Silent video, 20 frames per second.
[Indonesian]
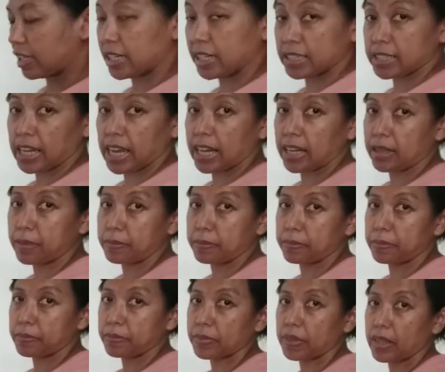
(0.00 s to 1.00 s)
ke dalam
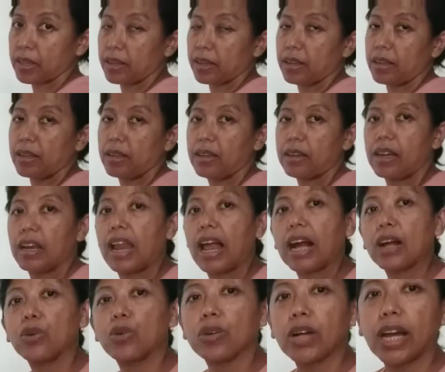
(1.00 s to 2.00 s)

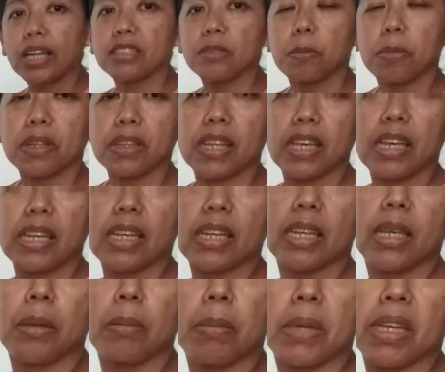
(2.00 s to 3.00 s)
lakukan seperti
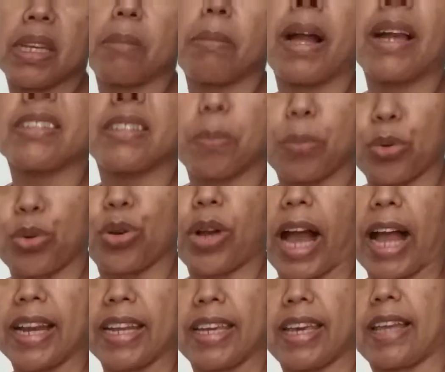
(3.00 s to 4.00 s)
ini minimal 10
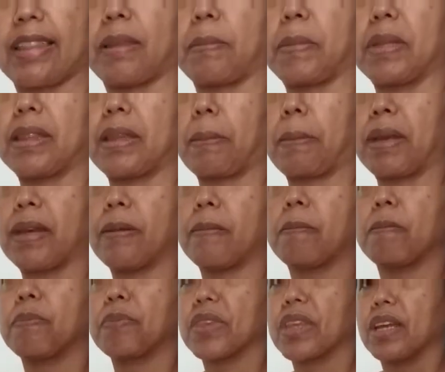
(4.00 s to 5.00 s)
kali ya teman-teman
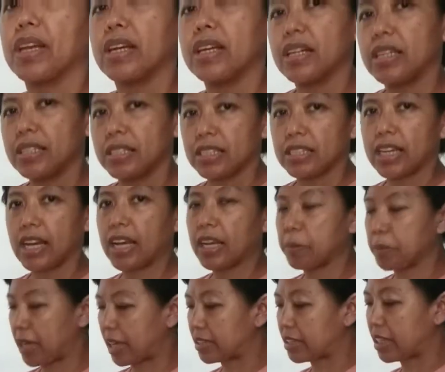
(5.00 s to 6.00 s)
dan
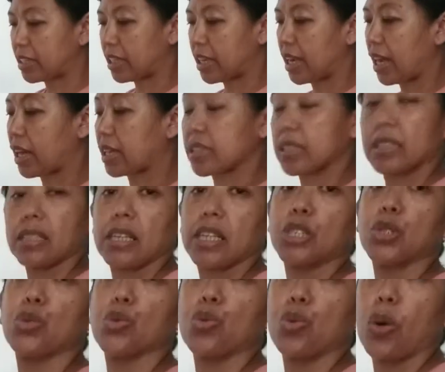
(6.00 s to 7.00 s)
biasanya yang
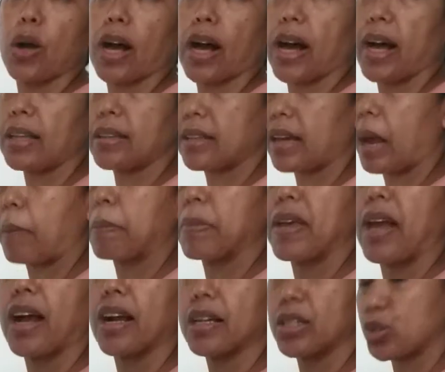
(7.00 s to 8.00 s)
kedua terapi
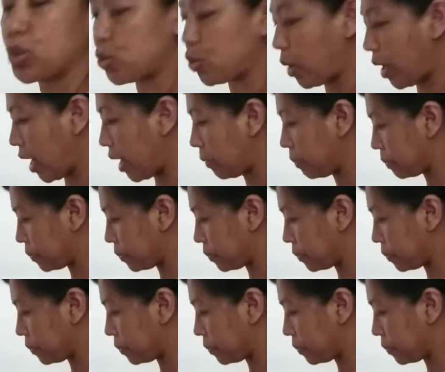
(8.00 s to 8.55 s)
yang kedua